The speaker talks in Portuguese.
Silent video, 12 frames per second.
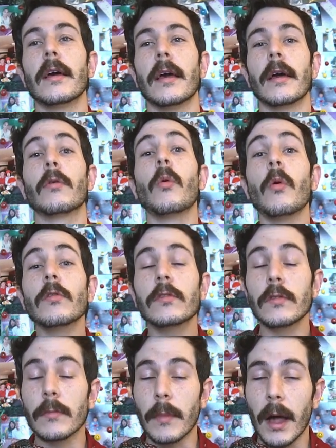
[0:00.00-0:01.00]
é,
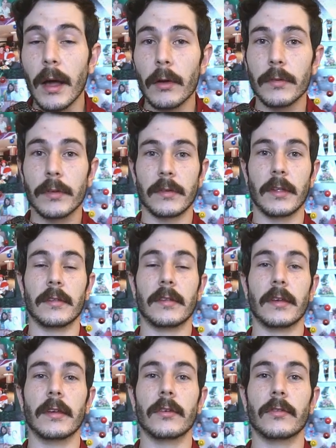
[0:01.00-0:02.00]
consumar os seus
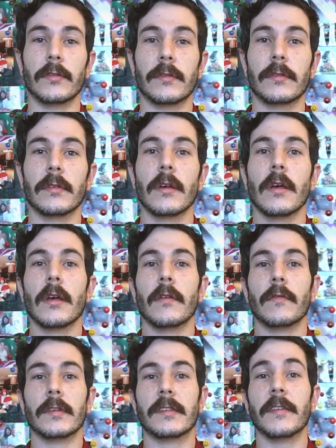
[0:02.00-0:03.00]
desejos,
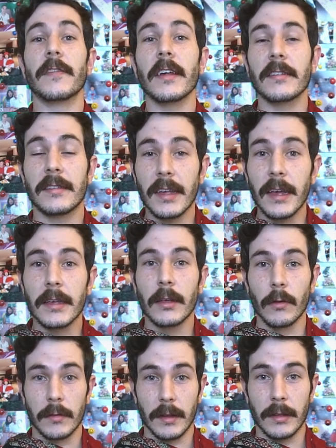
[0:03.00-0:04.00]
você fazer
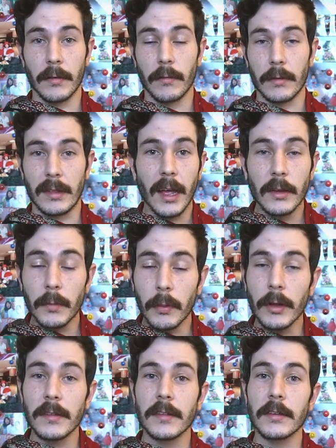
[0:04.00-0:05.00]
aquilo que você tem vontade,
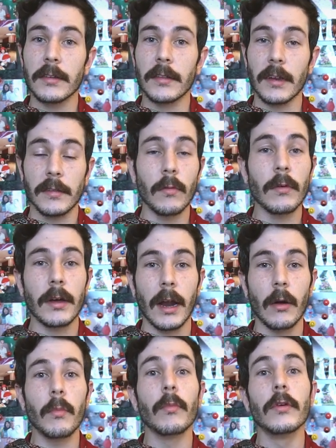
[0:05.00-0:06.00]
pode sim te trazer um
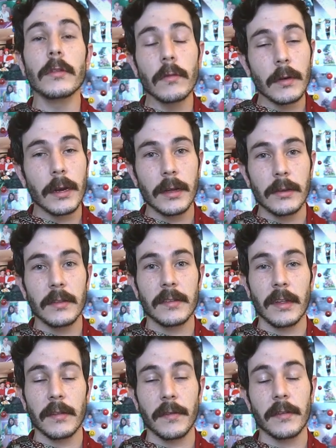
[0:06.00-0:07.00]
grau muito grande de
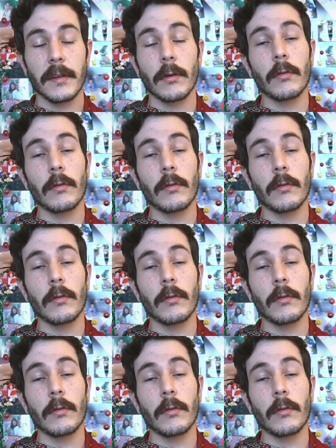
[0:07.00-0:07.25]
satisfação,